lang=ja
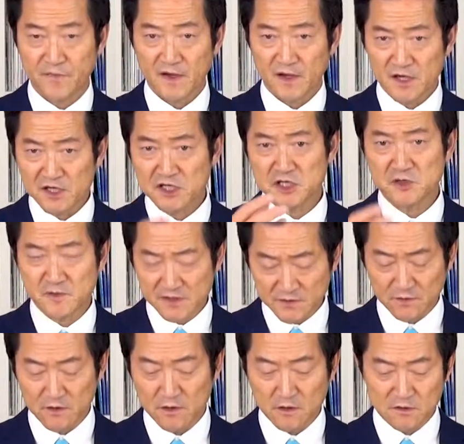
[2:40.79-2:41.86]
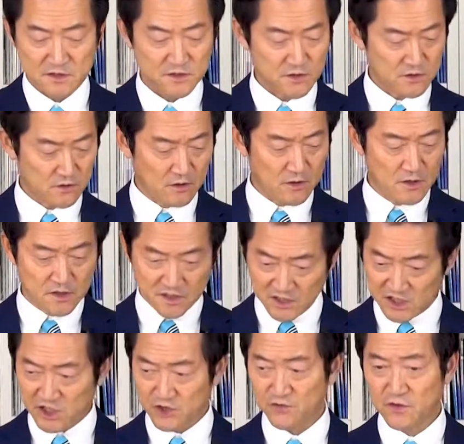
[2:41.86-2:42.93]
返信します。でそれを1
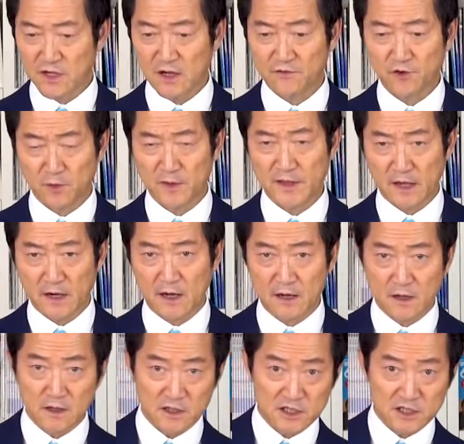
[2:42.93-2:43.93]
週間止めたら、